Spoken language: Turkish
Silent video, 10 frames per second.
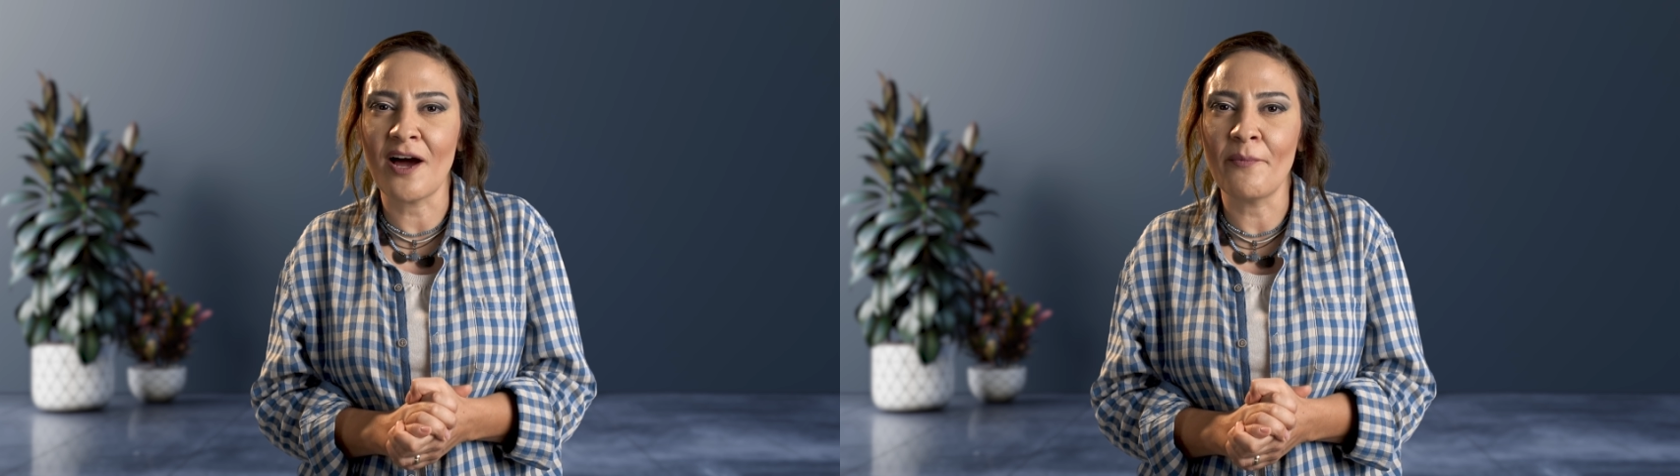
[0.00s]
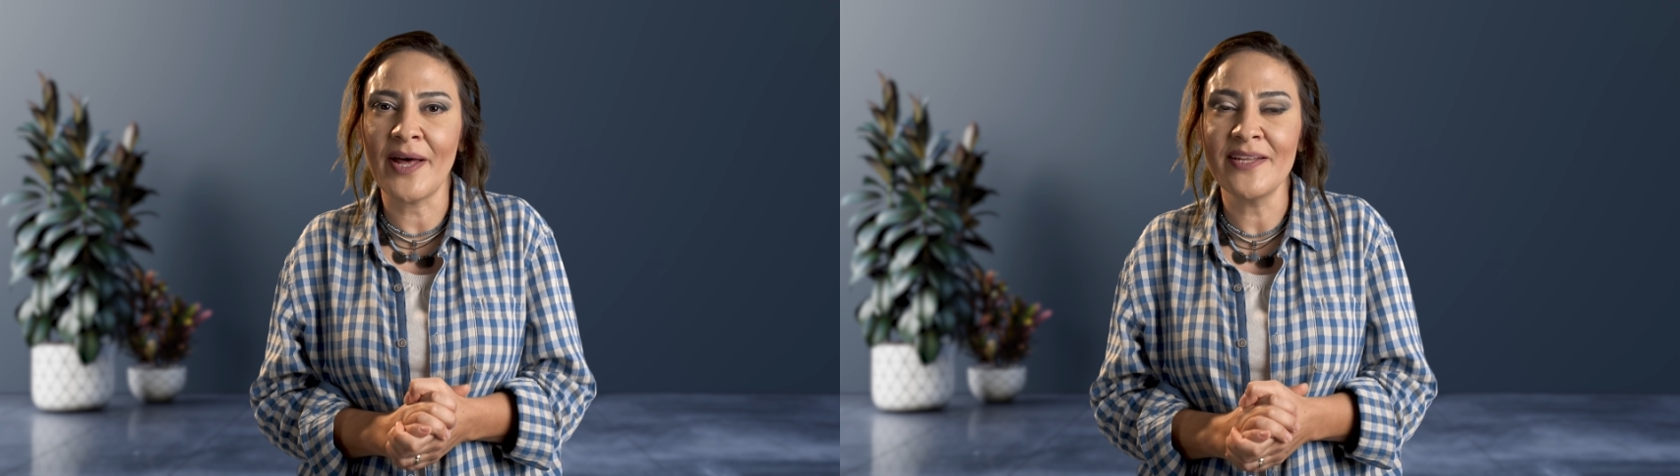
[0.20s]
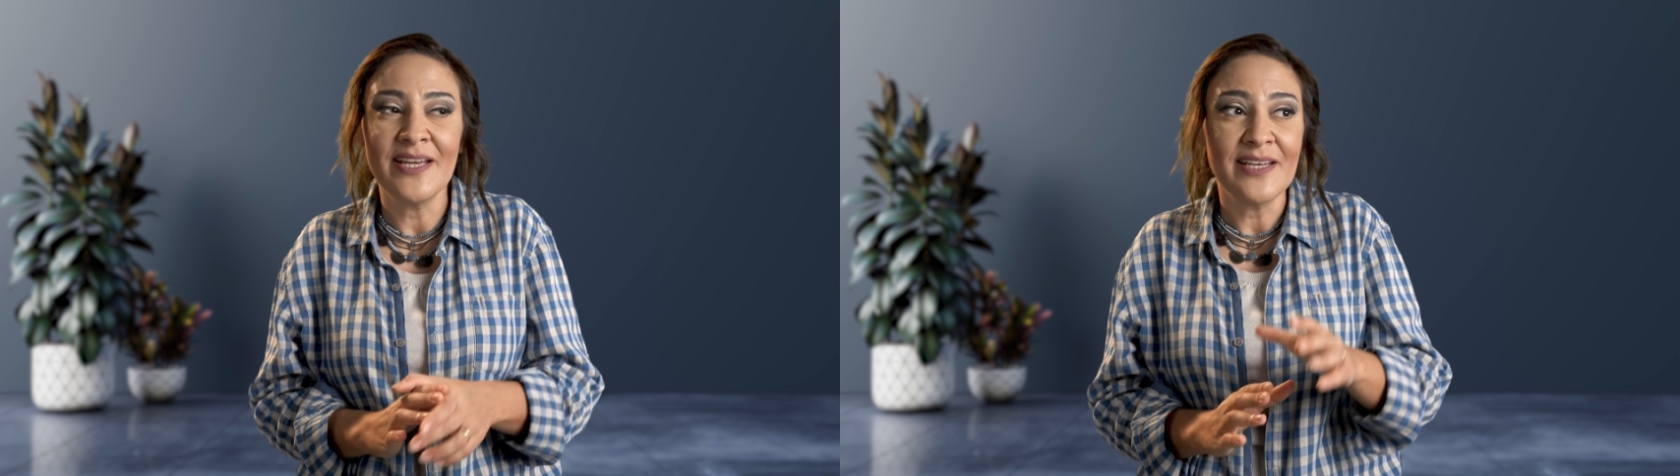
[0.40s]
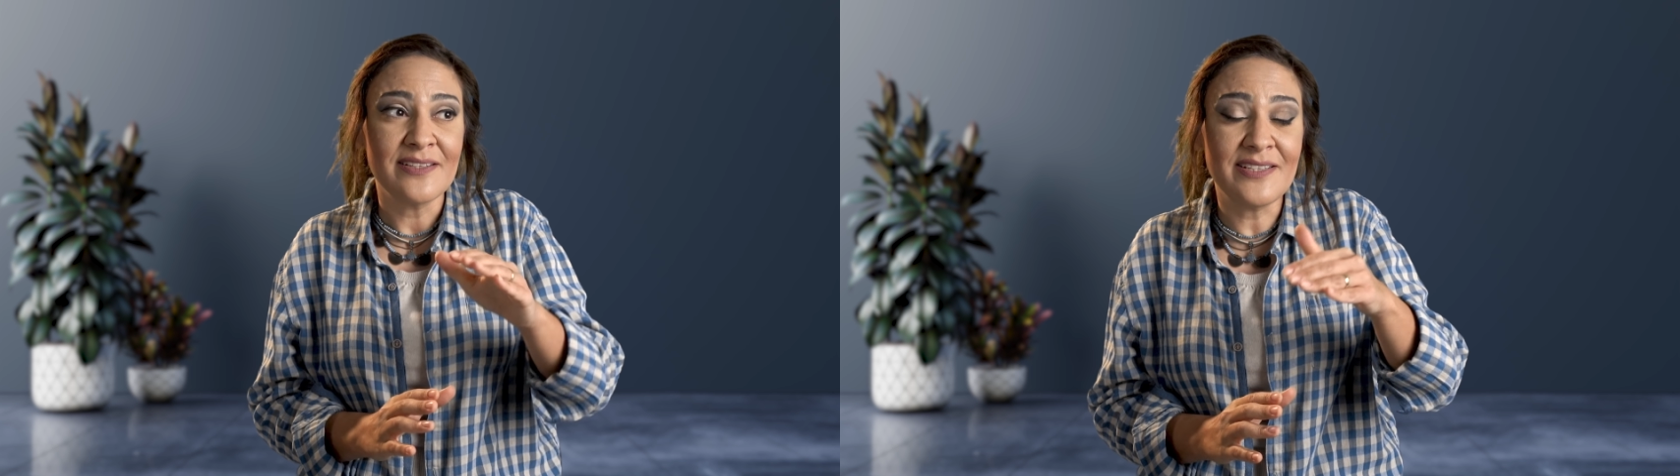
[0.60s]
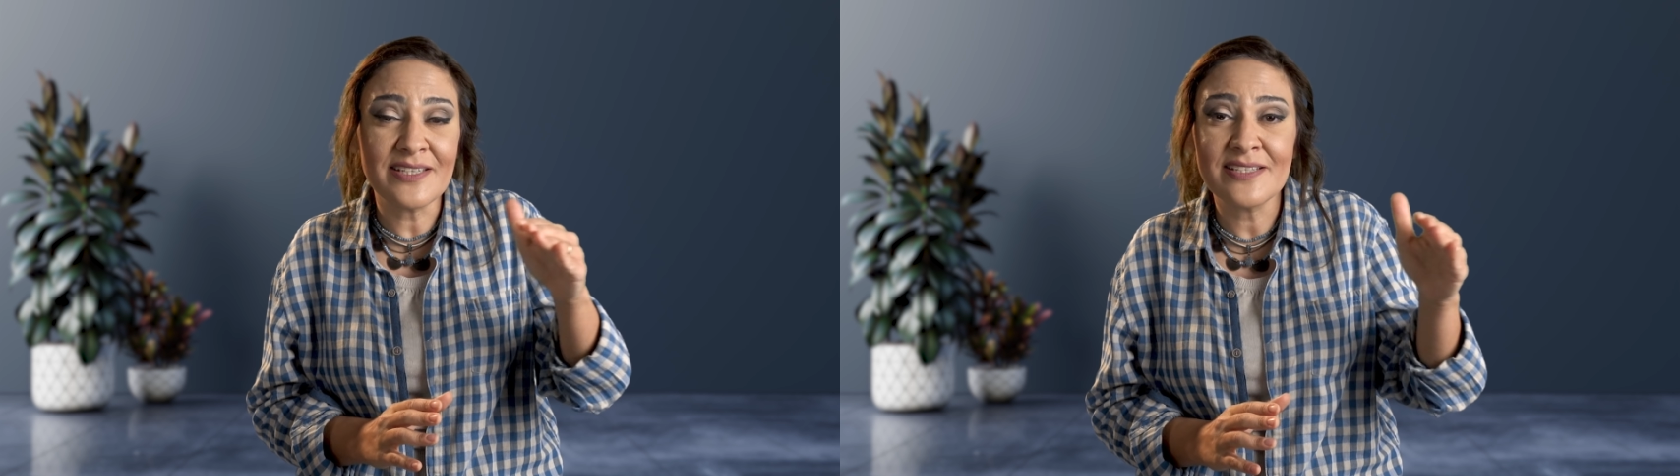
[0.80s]
rağmen
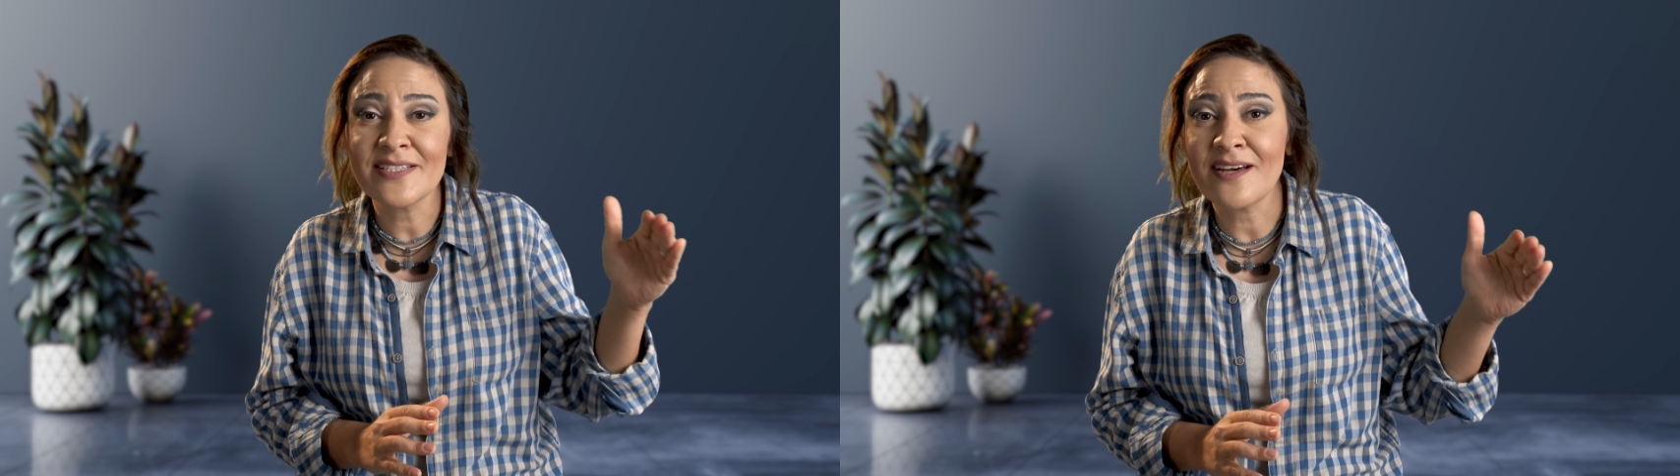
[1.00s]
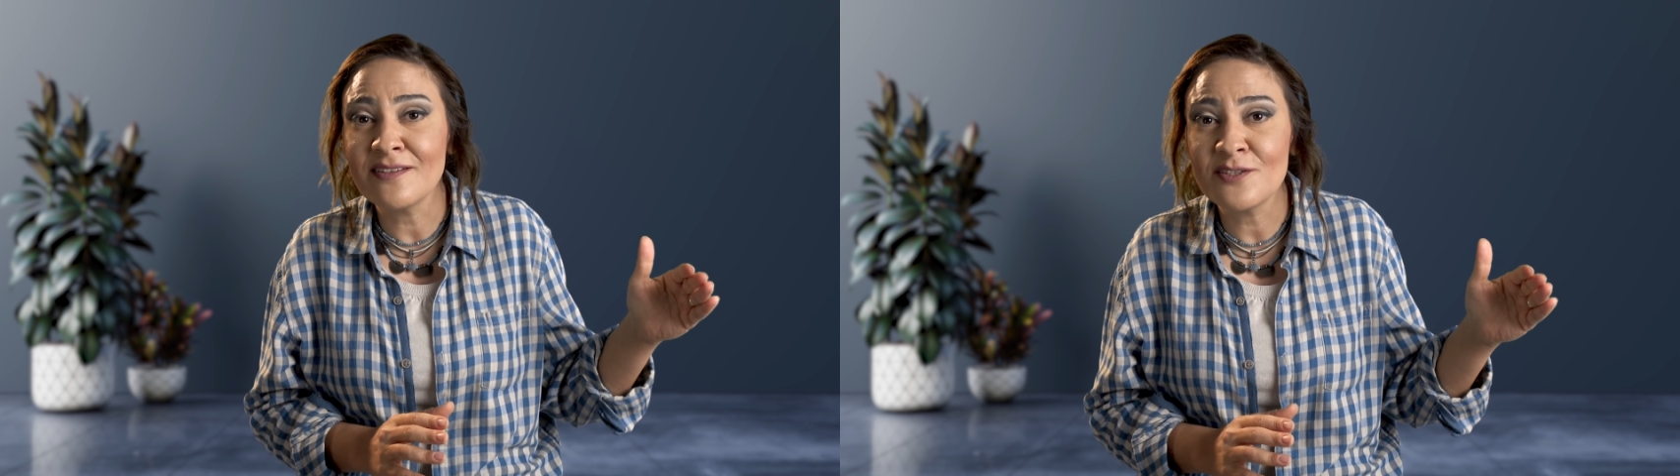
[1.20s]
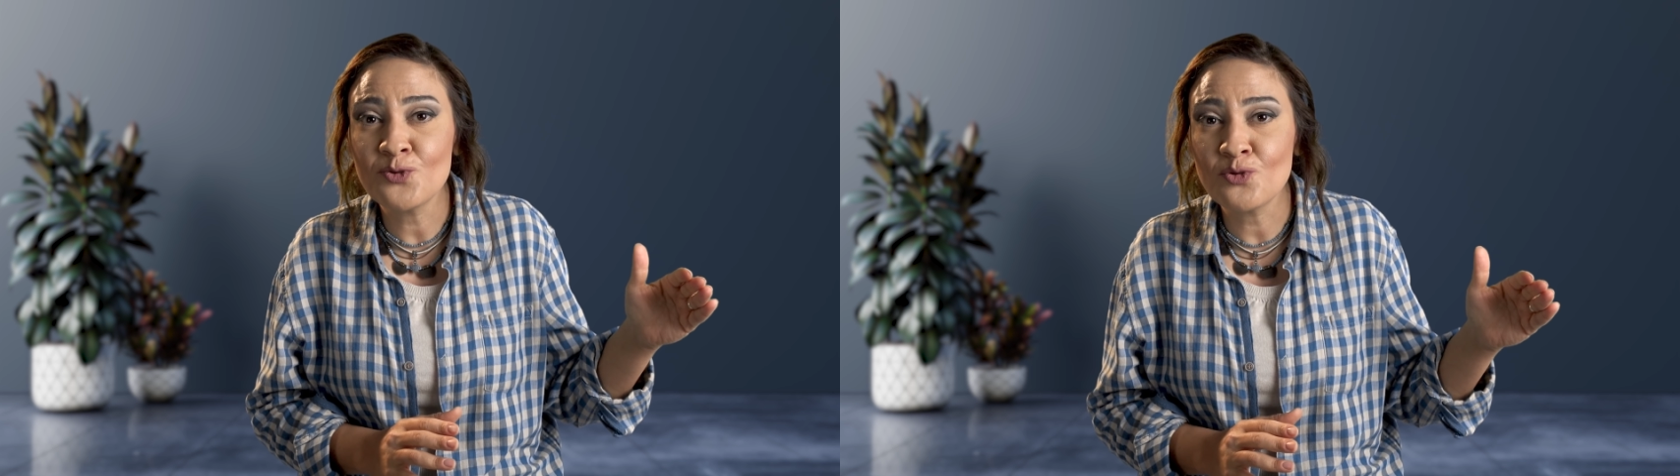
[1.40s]
diğer insanların